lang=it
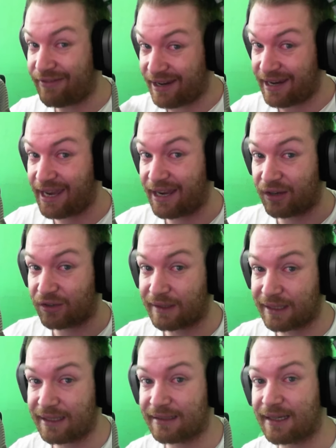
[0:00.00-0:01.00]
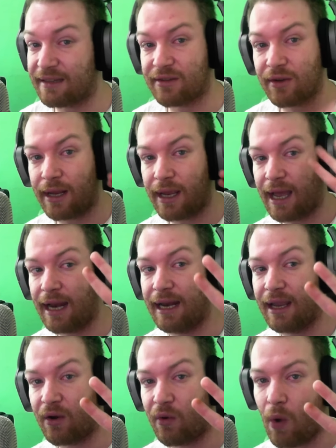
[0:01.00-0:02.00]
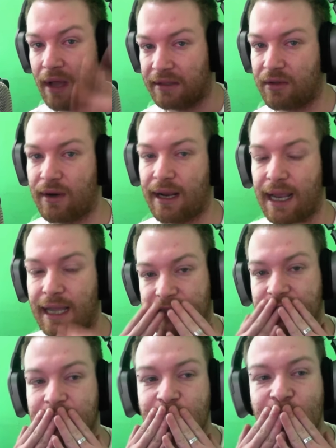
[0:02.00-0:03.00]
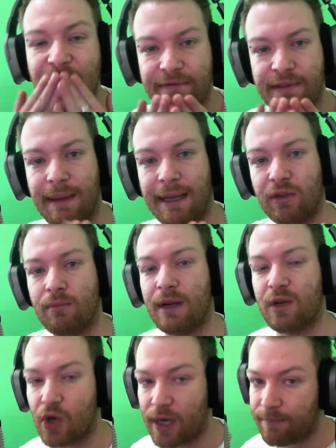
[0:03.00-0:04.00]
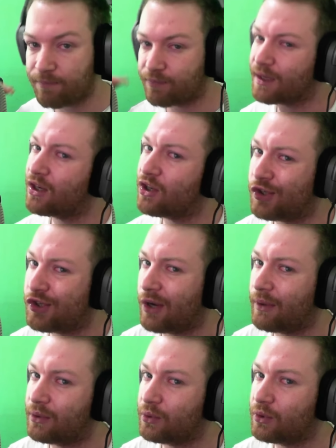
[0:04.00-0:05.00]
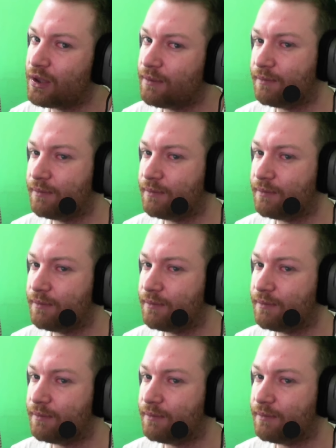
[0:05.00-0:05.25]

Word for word: il link lo trovate in descrizione alle 4 ragazzi. Vi mando un bacione, ciao a tutti.